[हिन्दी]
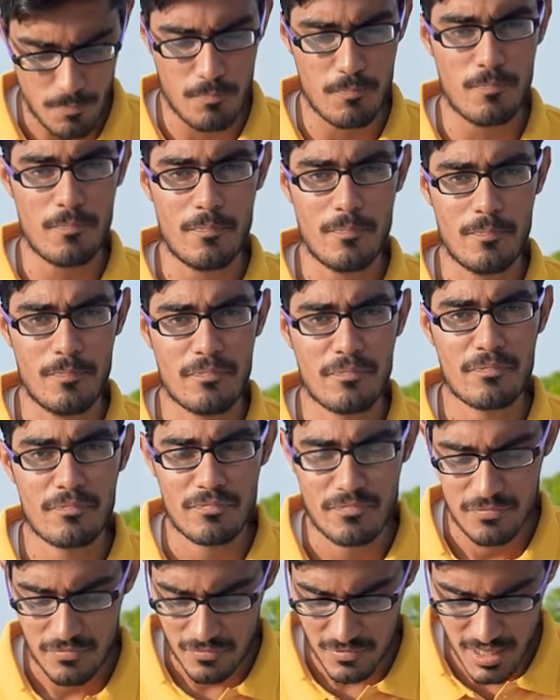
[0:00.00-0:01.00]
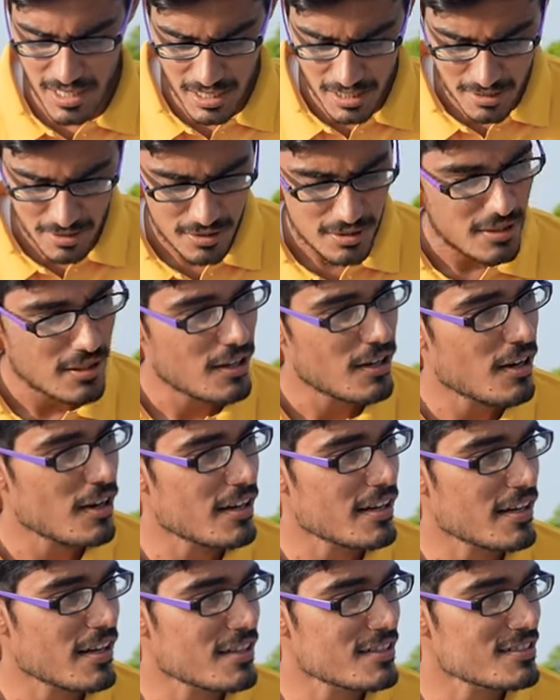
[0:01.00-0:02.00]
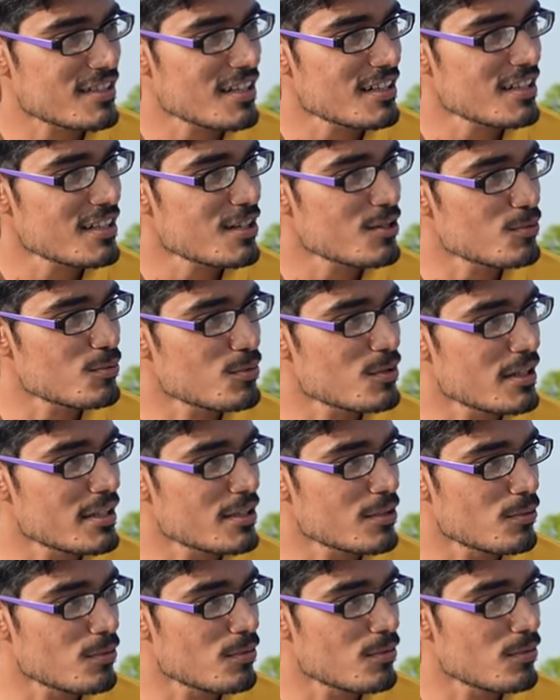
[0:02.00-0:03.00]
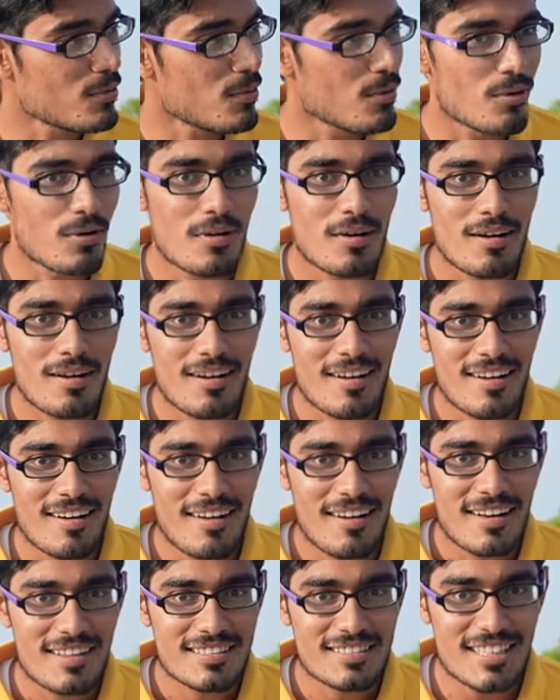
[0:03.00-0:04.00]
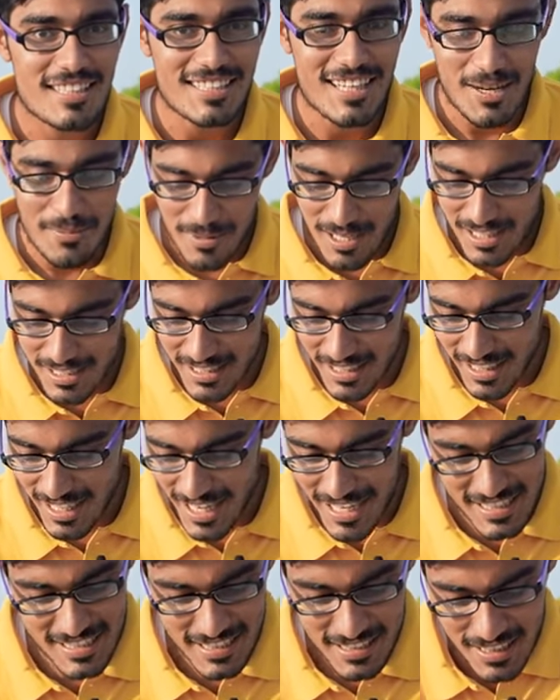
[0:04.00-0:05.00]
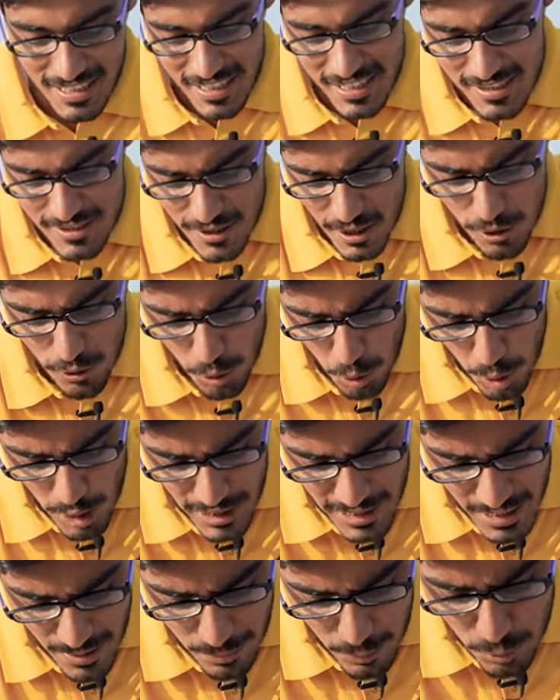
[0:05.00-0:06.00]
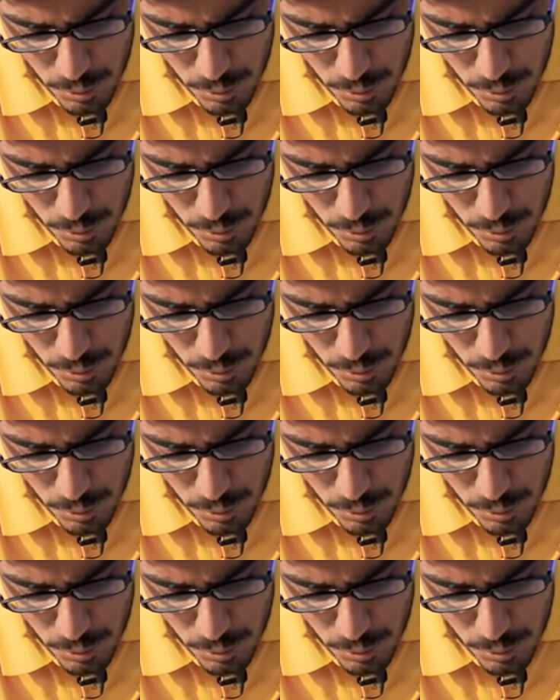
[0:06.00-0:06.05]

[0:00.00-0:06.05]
हम्म। ठीक अरे यार ज़्यादा ना टूट गई हो झटका मार दिया गाइज चलो कोई नहीं अब